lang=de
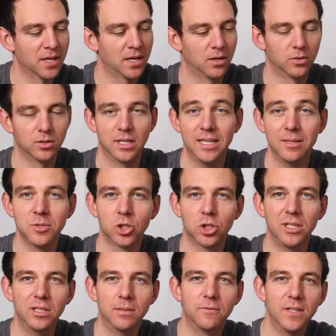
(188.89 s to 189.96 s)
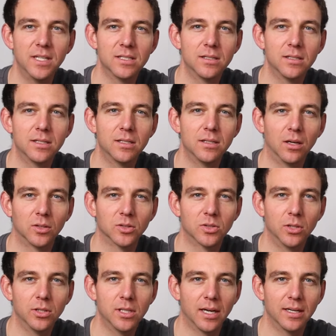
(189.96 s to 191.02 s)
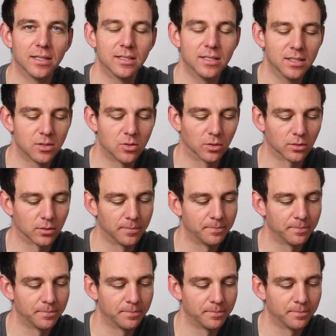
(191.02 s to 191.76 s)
und der besteht im Wesentlichen aus solch einer Dichtung.